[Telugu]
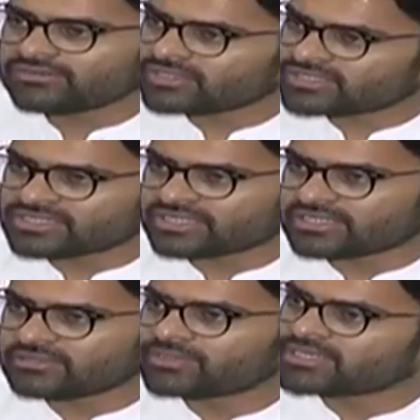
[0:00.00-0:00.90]
గారు వాళ్ళు
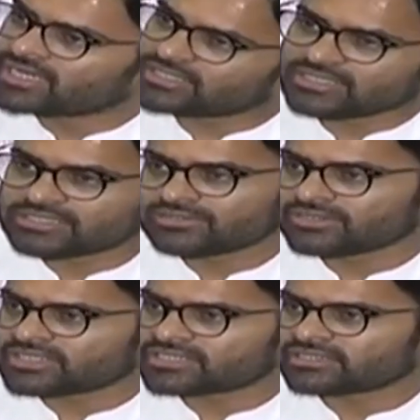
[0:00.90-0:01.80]
చేశారండి బట్ కథ నచ్చి
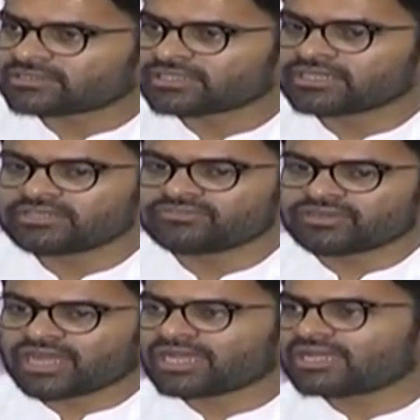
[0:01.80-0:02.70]
కూడా చేస్తాను ఎందుకంటే
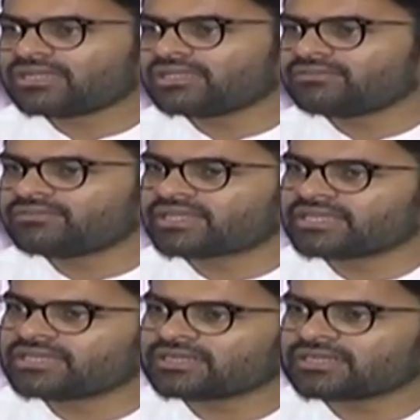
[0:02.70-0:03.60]
నాకు కానీ
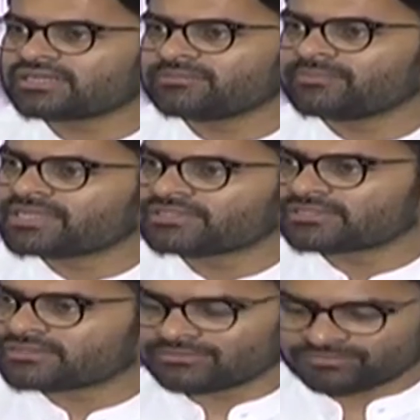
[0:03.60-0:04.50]
వినాయక్ గారు కానీ
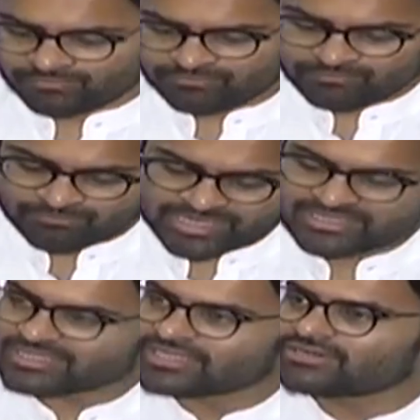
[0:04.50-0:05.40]
మేసెస్
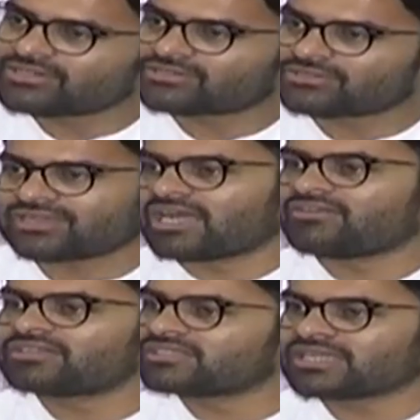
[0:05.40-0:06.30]
బేసిక్గా
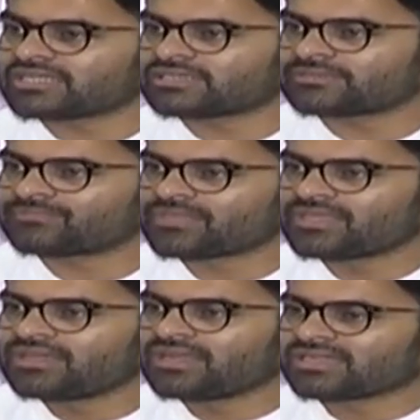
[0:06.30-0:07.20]
కావాల్సింది కథను
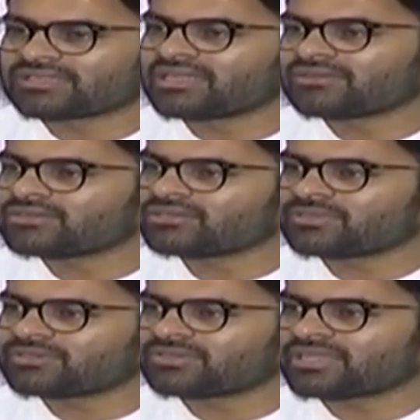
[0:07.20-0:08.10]
కథ లేకుండా
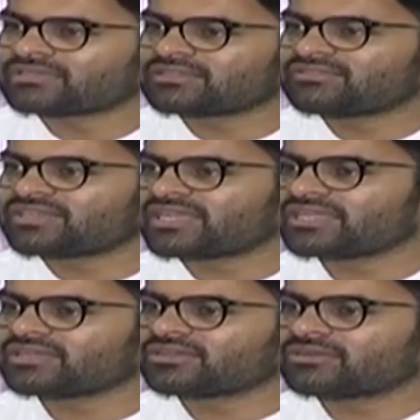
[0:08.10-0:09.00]
మనం ఎంత
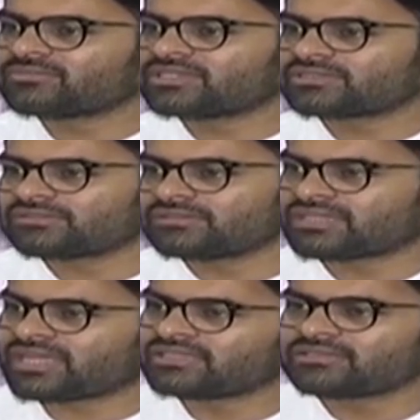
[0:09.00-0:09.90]
వినాయక్ గారు కాంబినేషన్
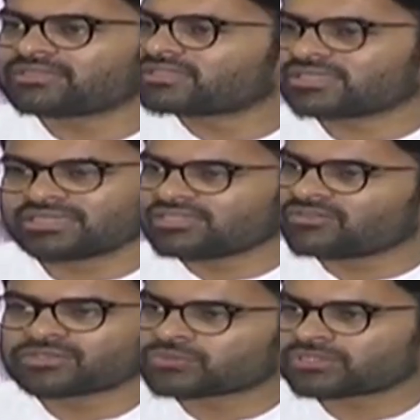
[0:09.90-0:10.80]
సాయి తరుణ్ కానీ
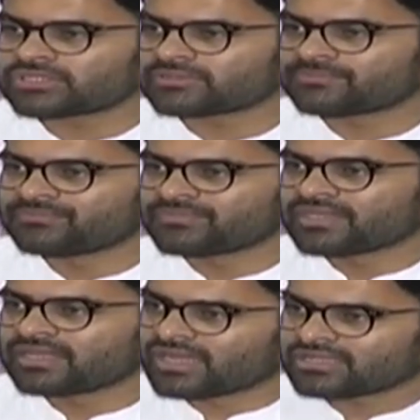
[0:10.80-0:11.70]
ఎవరు చూడరండి
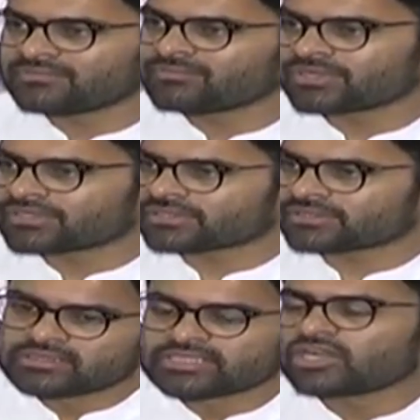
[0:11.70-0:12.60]
కథ ఇంపార్టెంట్
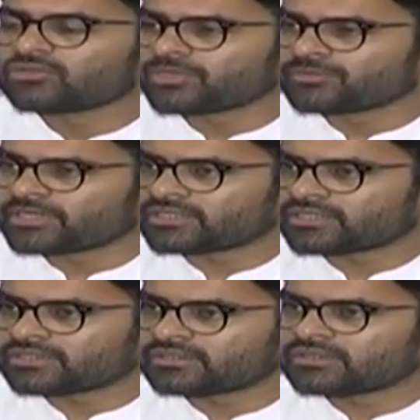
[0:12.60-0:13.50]
చాలా
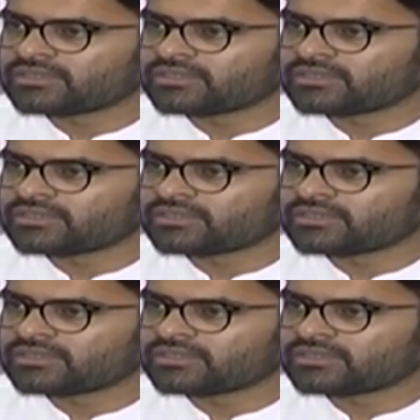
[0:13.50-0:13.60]
ఉపయోగపడింది